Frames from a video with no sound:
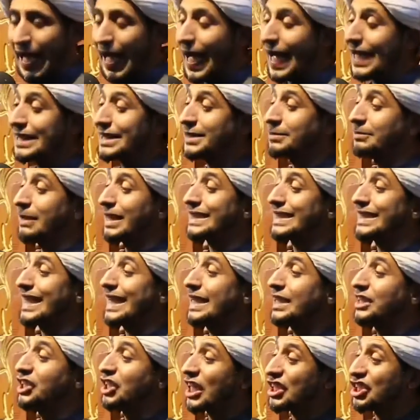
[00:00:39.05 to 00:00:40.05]
ازمه
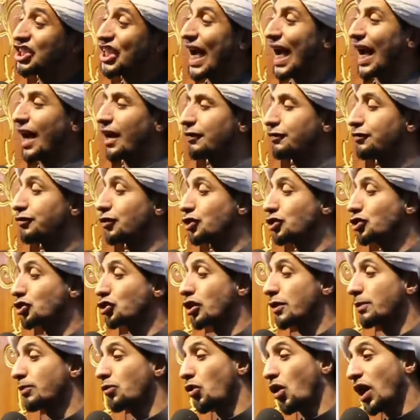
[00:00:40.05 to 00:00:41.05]
الجشع في
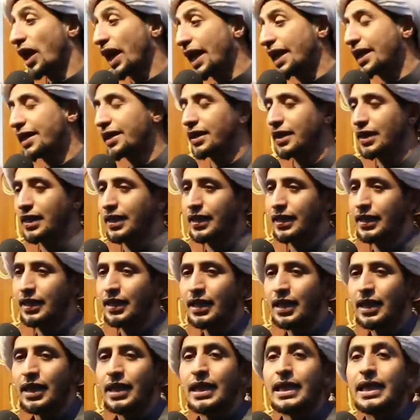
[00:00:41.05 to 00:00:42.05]
الطب وغيره
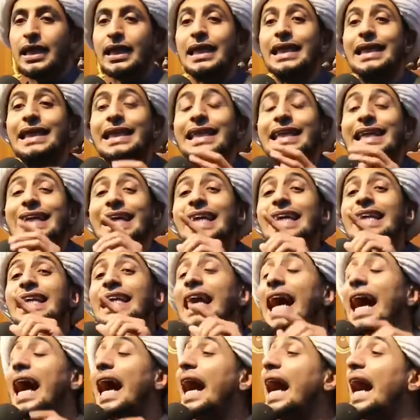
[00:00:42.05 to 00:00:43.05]
كل
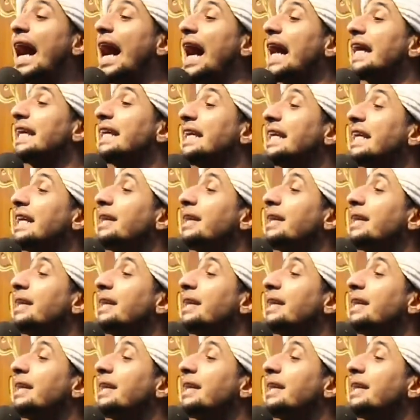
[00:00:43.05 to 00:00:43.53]
هاي